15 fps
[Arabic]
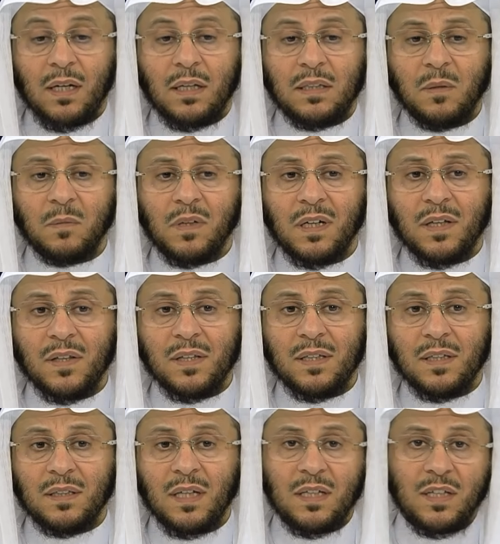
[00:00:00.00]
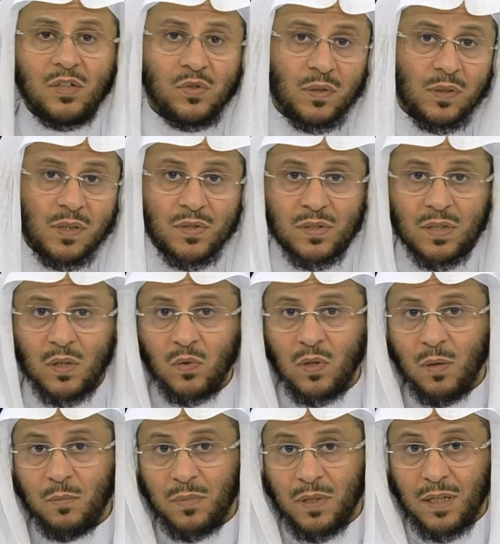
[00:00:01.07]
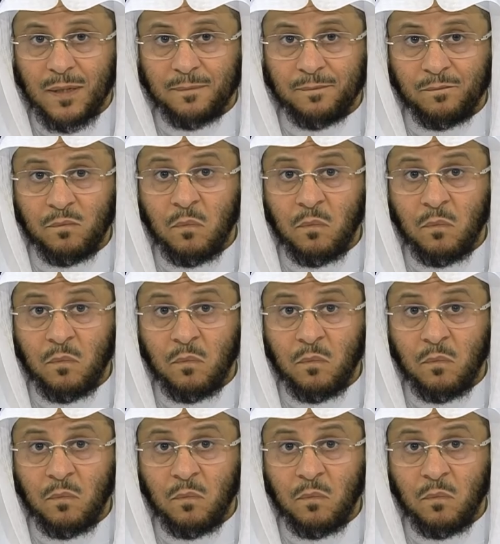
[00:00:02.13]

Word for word: يبقى قضية هل يسجد للسهو أم لا